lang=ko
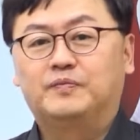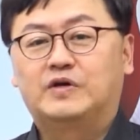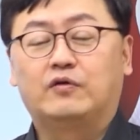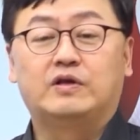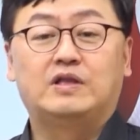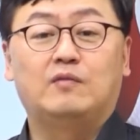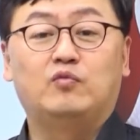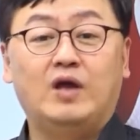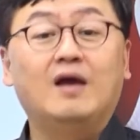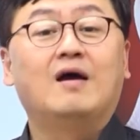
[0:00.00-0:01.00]
그렇기
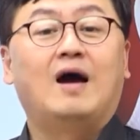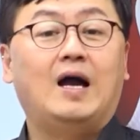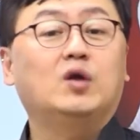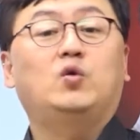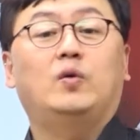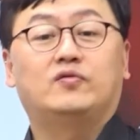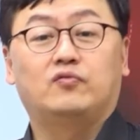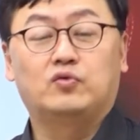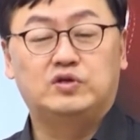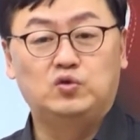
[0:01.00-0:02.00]
때문에
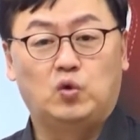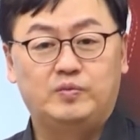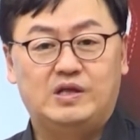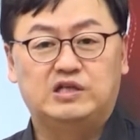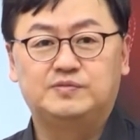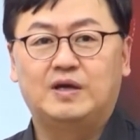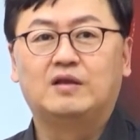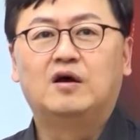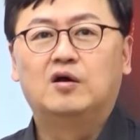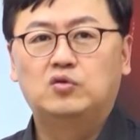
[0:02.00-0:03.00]
학교에서도 큰 도움이 되지만
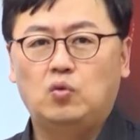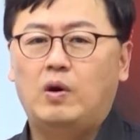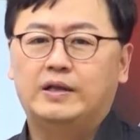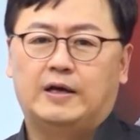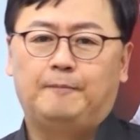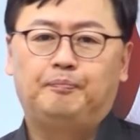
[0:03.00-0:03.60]
또 하나